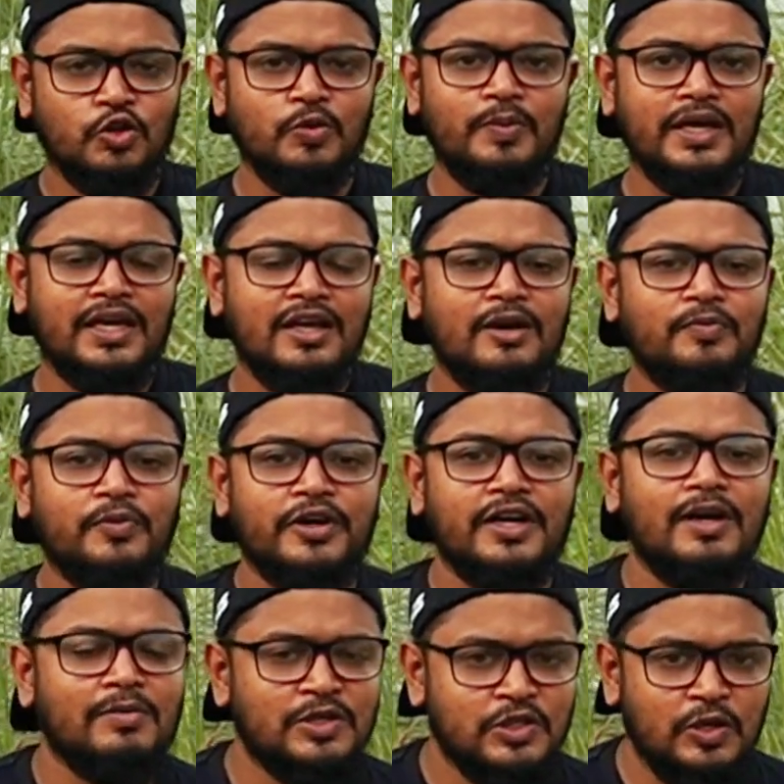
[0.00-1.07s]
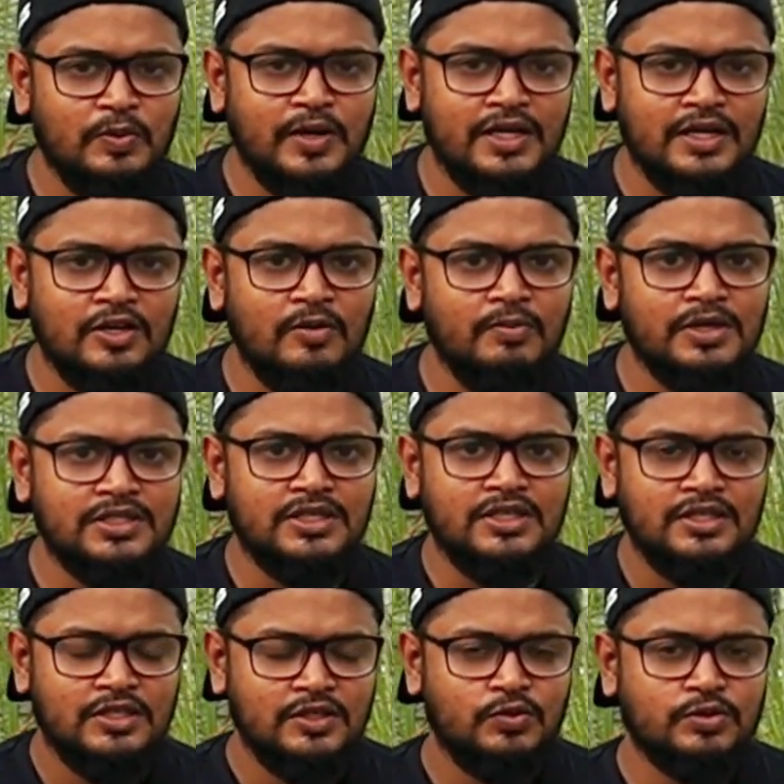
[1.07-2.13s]
নতুন বাইক কেনার পরে আমরা সবাই কম বেশি
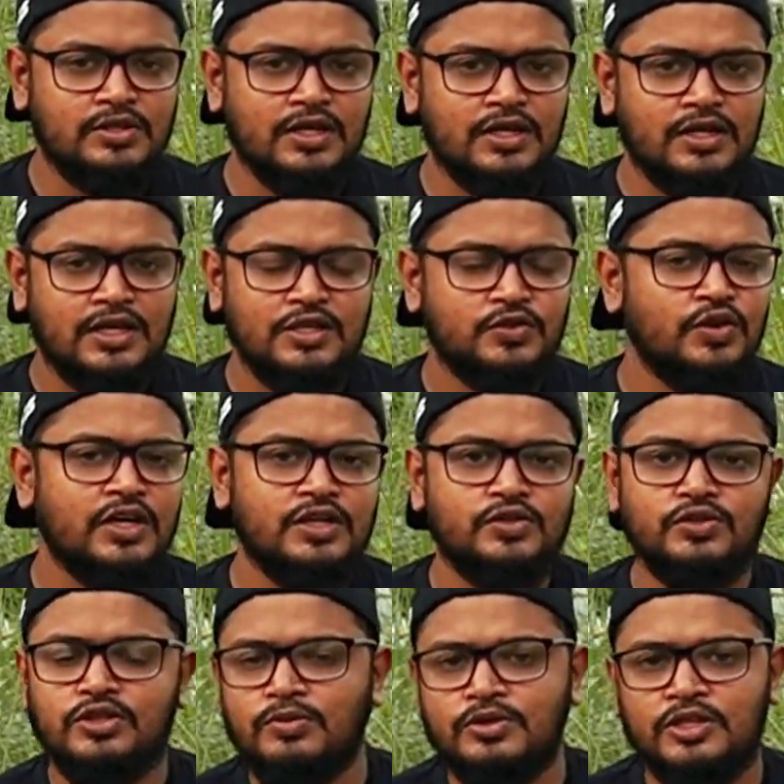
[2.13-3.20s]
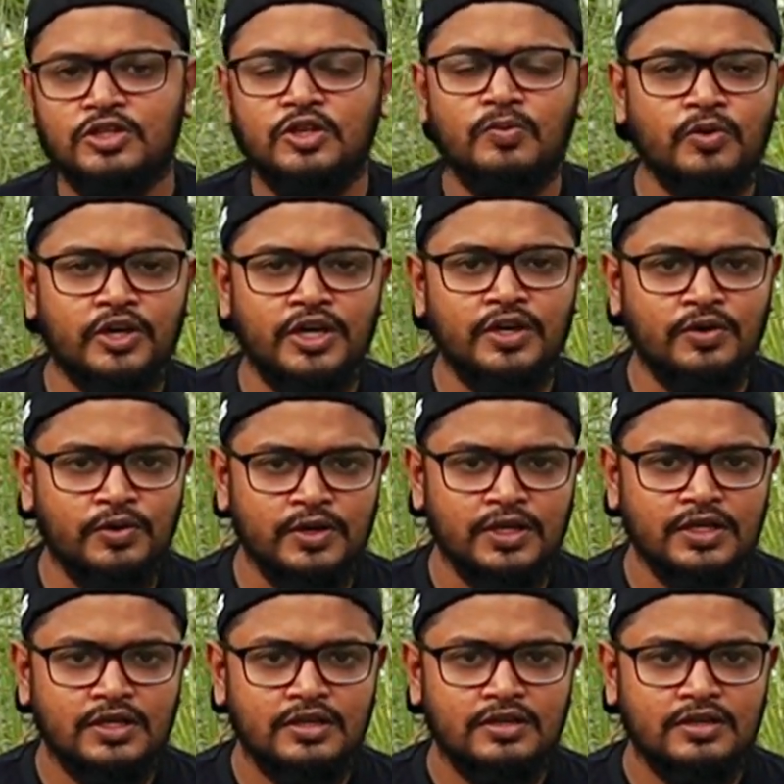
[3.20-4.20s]
টুকটাক কিছু না কিছু সমস্যার সম্মুখীন হই